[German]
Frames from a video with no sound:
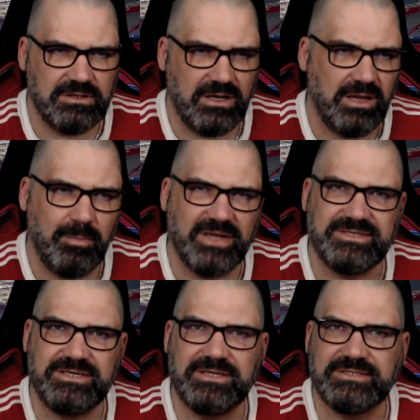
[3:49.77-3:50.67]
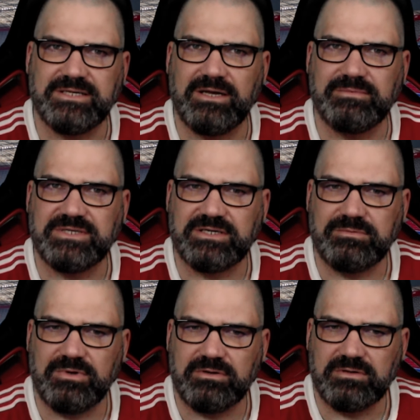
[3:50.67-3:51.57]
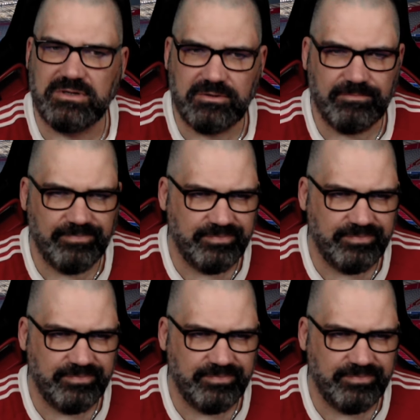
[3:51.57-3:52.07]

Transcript: à la Martinez haben, sag ich mal. Ja?